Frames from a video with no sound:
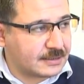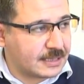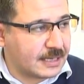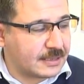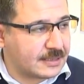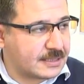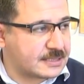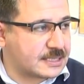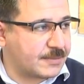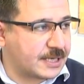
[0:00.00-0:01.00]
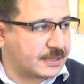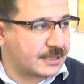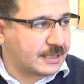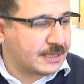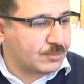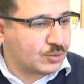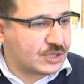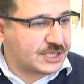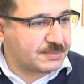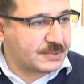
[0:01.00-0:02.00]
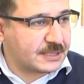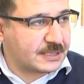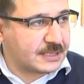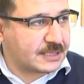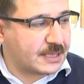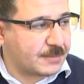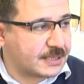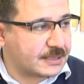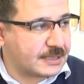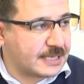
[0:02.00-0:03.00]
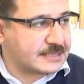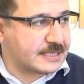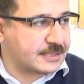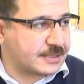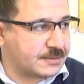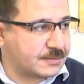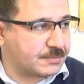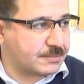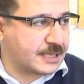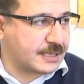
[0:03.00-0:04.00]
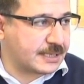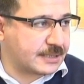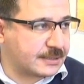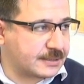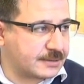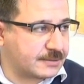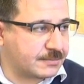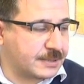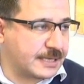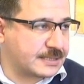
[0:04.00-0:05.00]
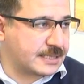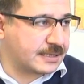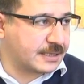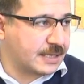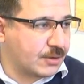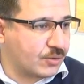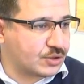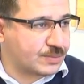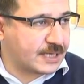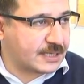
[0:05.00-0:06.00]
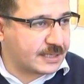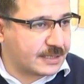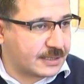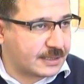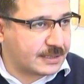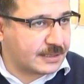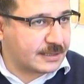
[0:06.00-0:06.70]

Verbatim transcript: aldığınız zaman müthiş bir e, damak lezzeti bırakan bir lezzet. Osmanlı'da da e,